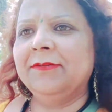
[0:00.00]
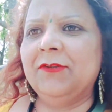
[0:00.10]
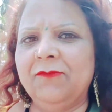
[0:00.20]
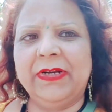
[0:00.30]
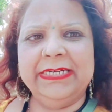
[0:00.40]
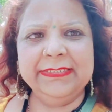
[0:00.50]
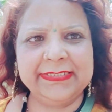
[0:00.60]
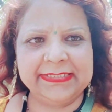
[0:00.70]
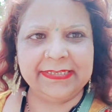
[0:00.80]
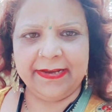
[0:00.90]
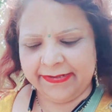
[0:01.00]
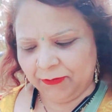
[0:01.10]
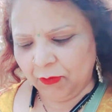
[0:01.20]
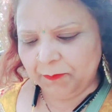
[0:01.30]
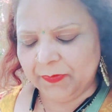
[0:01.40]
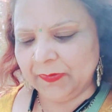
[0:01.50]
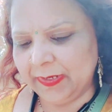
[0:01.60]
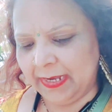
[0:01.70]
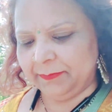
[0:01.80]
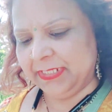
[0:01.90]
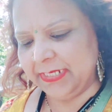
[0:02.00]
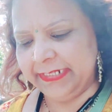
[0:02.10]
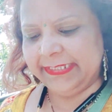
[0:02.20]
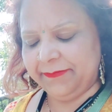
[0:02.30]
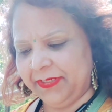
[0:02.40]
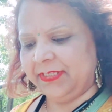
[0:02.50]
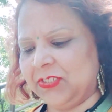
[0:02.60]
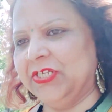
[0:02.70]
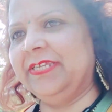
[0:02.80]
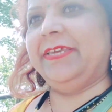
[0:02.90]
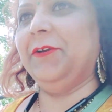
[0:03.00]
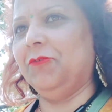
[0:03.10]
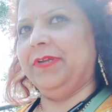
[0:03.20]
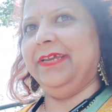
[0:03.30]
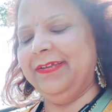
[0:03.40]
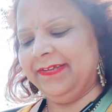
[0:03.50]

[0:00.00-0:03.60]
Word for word: तो फ्रेंड्स आई होप आपने चंडी देवी के दर्शन किए होंगे